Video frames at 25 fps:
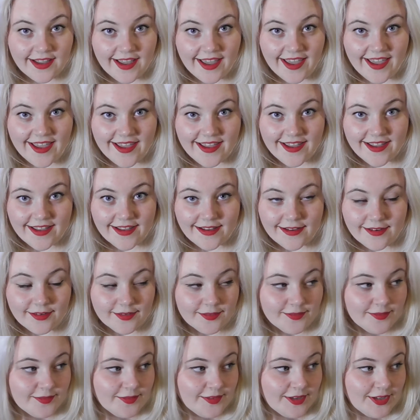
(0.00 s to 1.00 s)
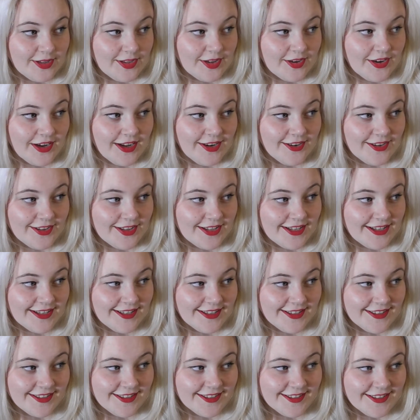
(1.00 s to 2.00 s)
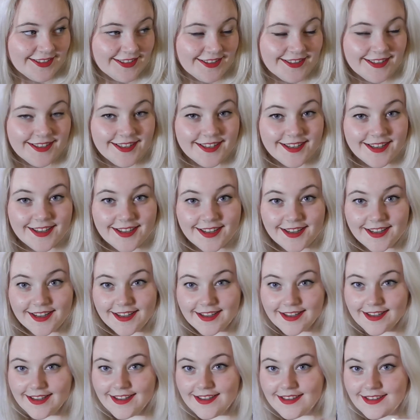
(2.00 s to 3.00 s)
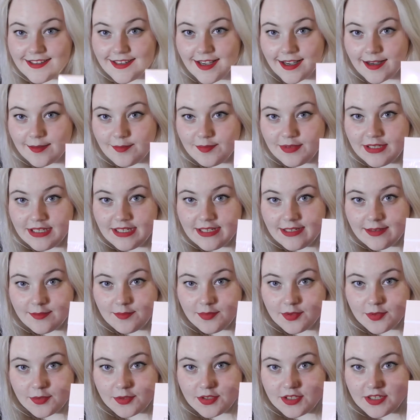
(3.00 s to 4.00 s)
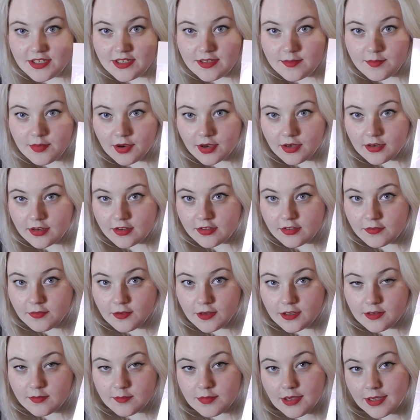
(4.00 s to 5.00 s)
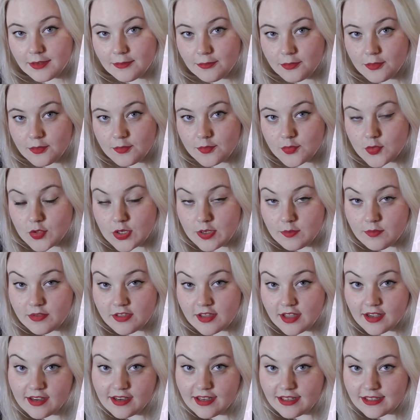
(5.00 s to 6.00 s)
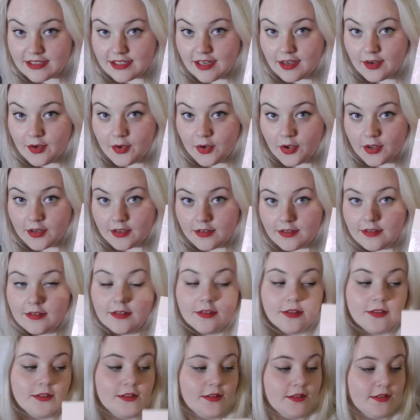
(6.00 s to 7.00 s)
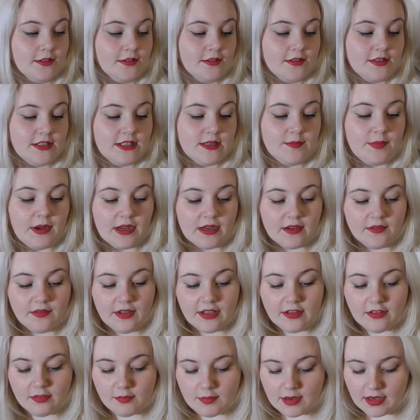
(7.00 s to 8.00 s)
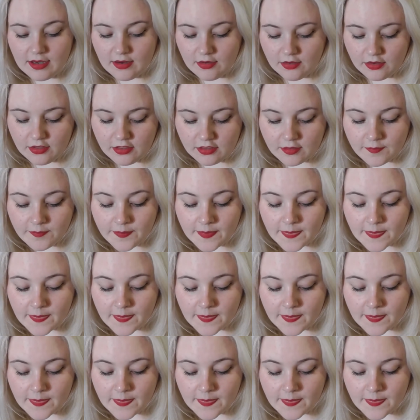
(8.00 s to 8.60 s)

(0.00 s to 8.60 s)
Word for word: Hey, willst du auch Hallo sagen? Guten Tag. Ich habe die Beauty Box von Parfüm Dreams ergattern können und die packen wir jetzt mal aus.